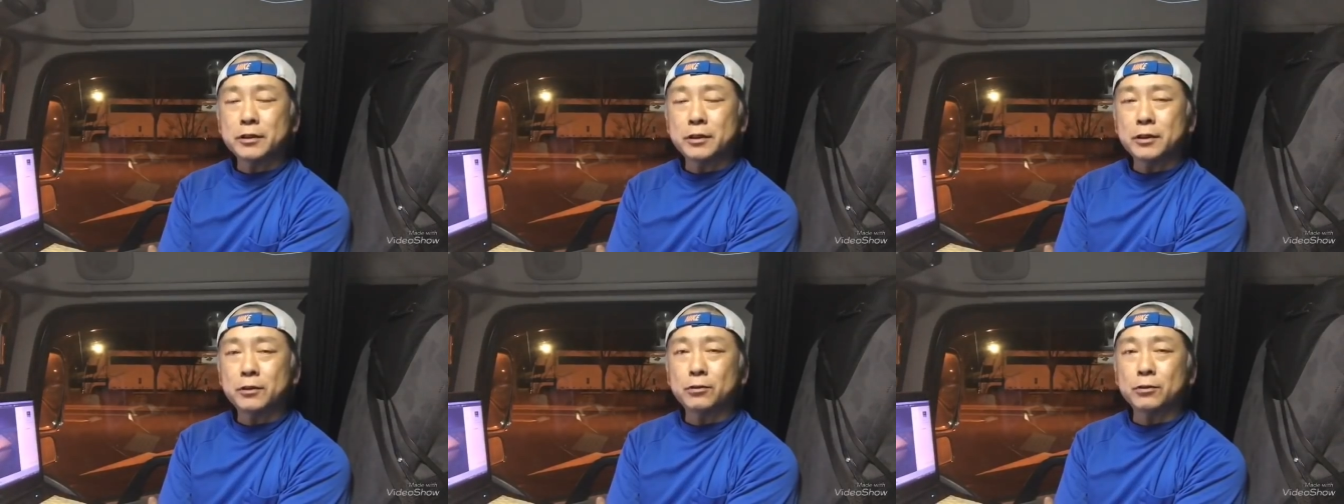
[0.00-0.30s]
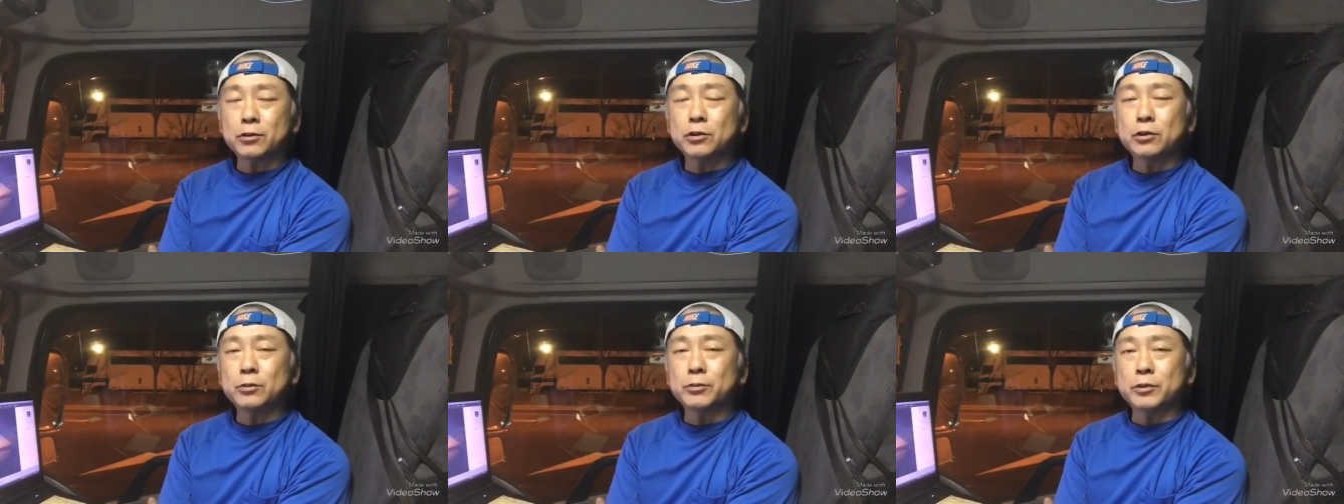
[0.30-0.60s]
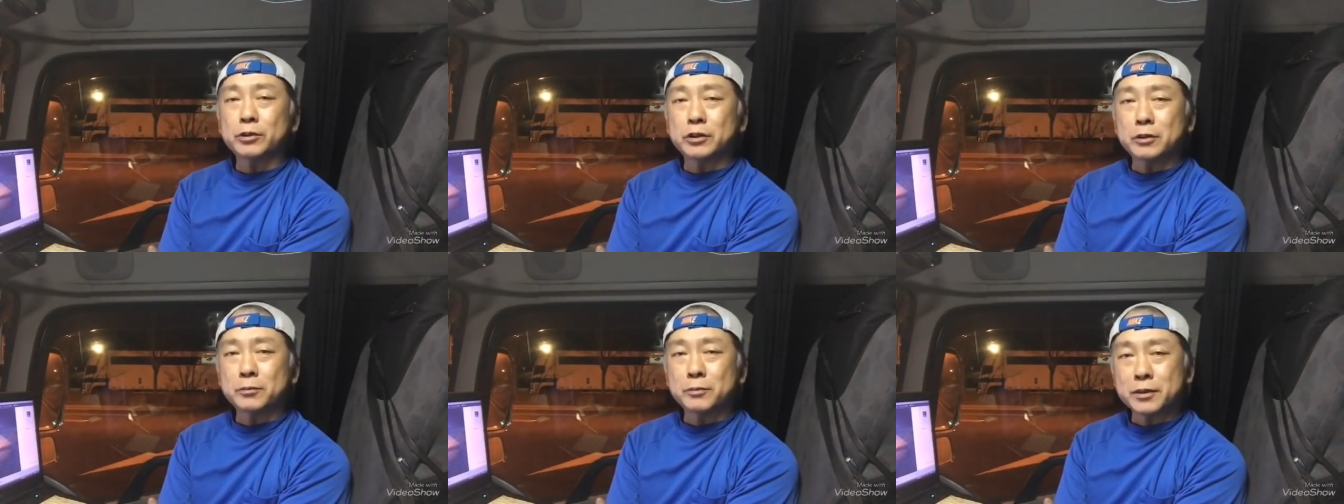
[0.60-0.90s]
いこうと
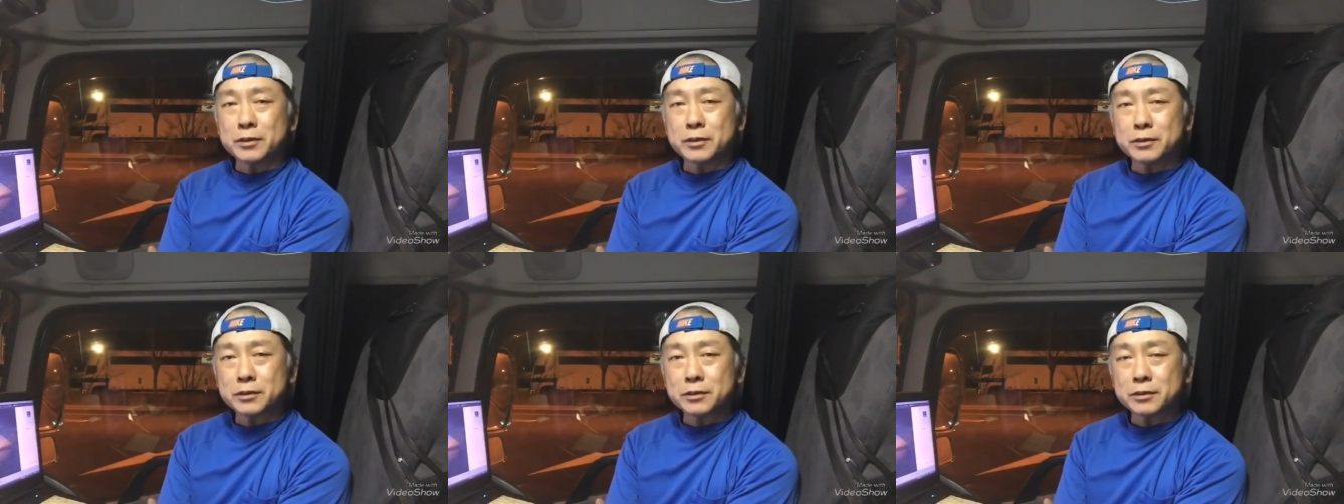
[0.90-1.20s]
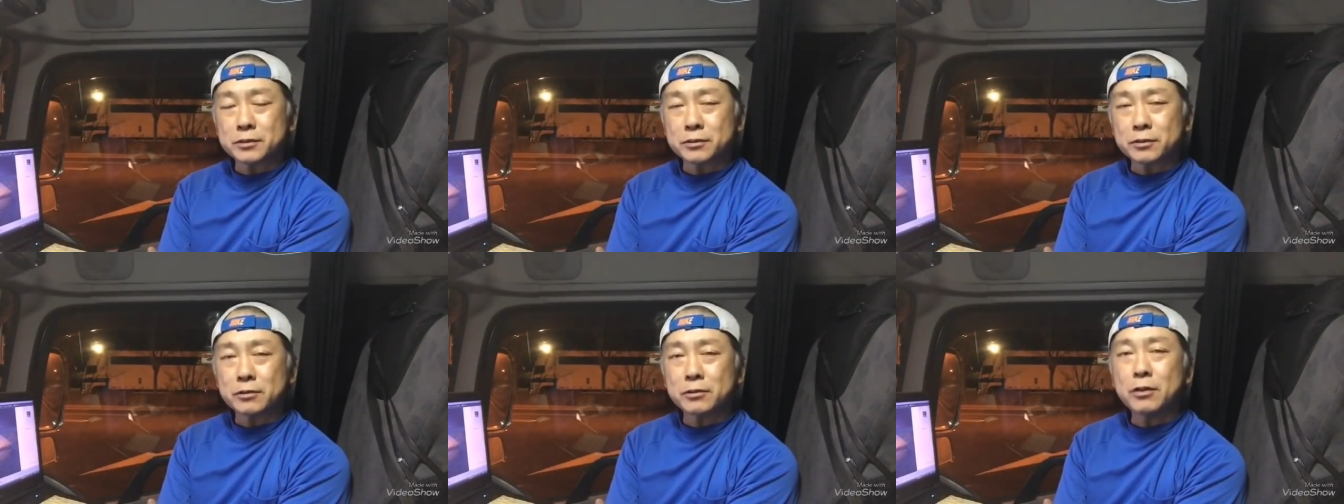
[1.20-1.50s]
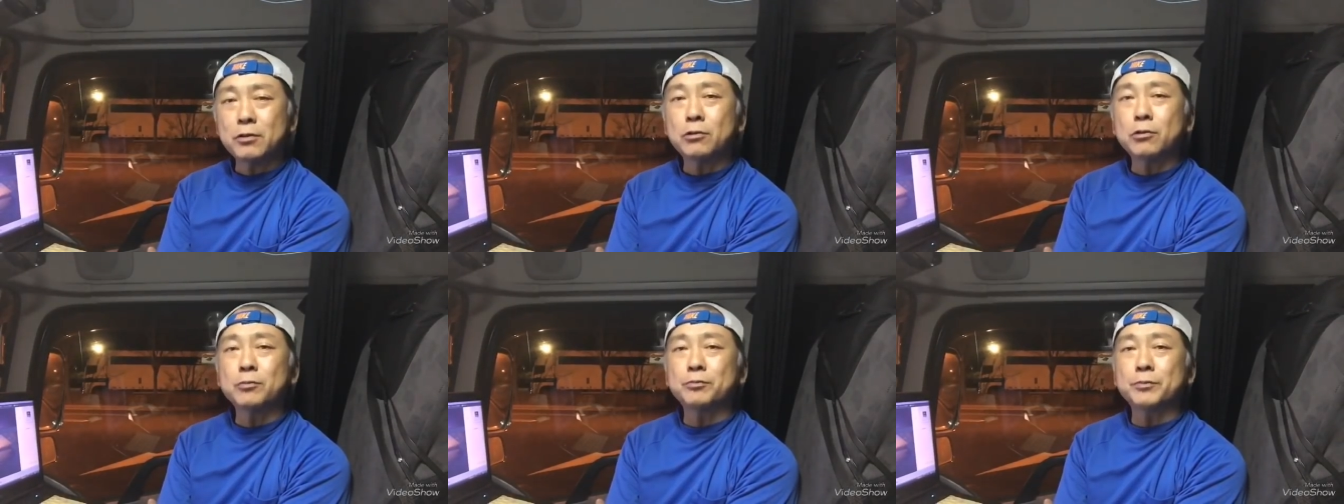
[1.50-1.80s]
思ってます。それ
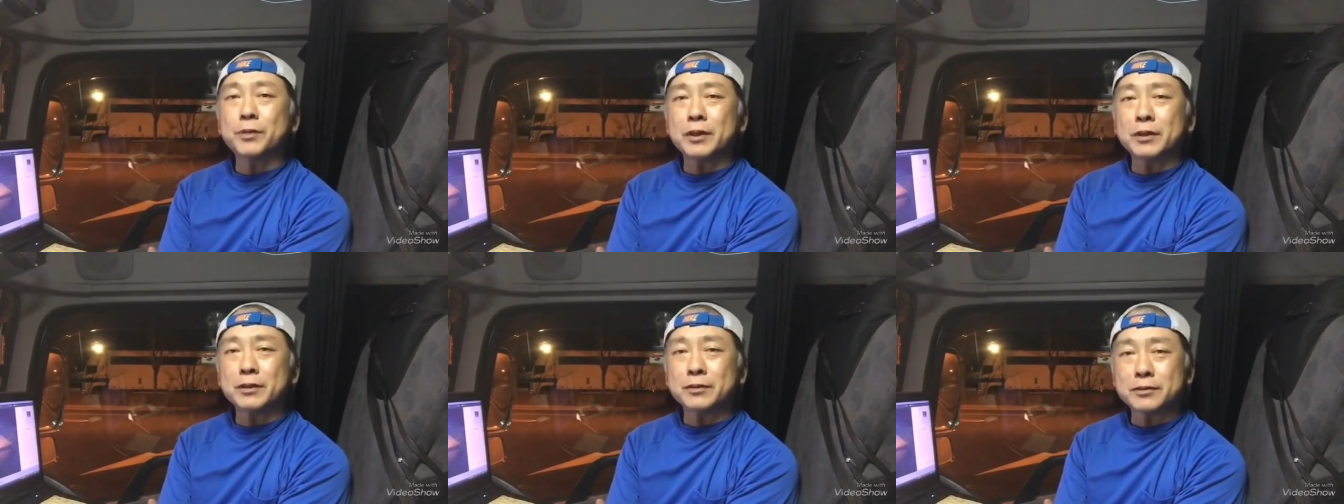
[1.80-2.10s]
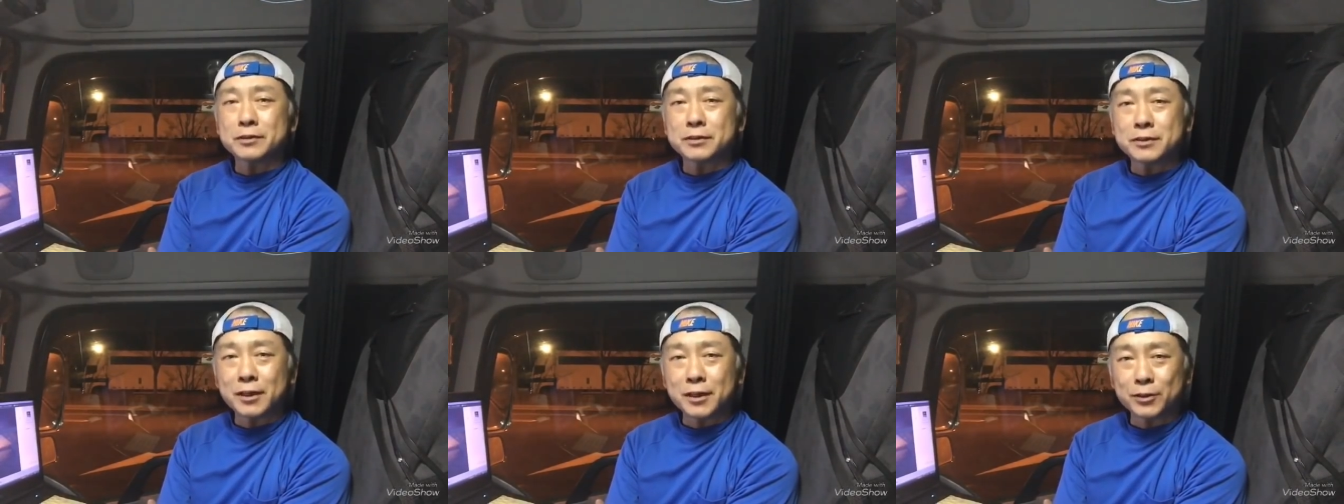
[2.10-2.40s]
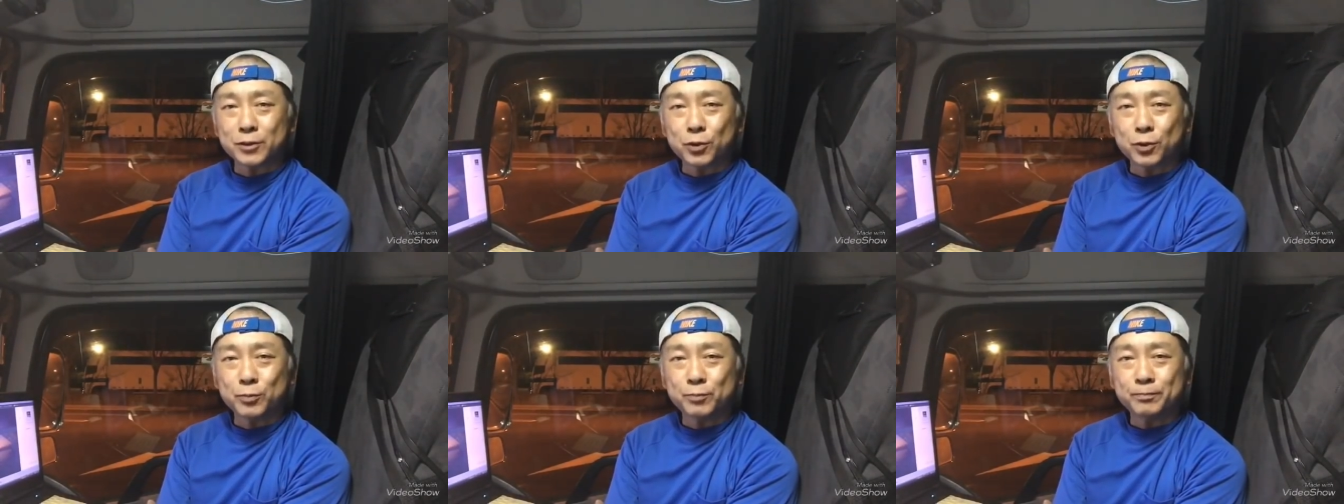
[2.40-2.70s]
では本編
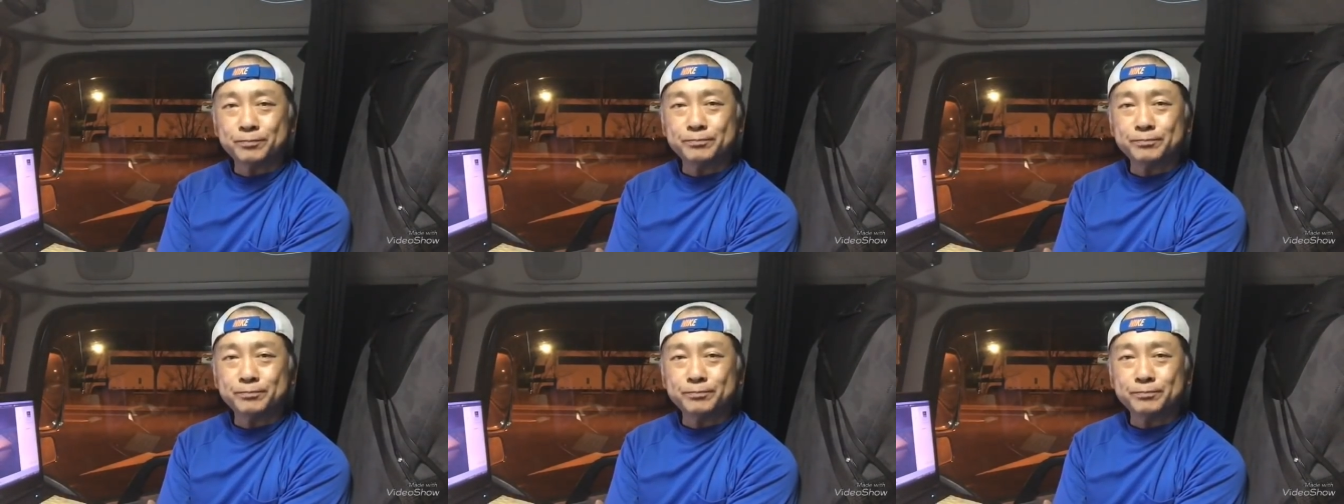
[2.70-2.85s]
スタート。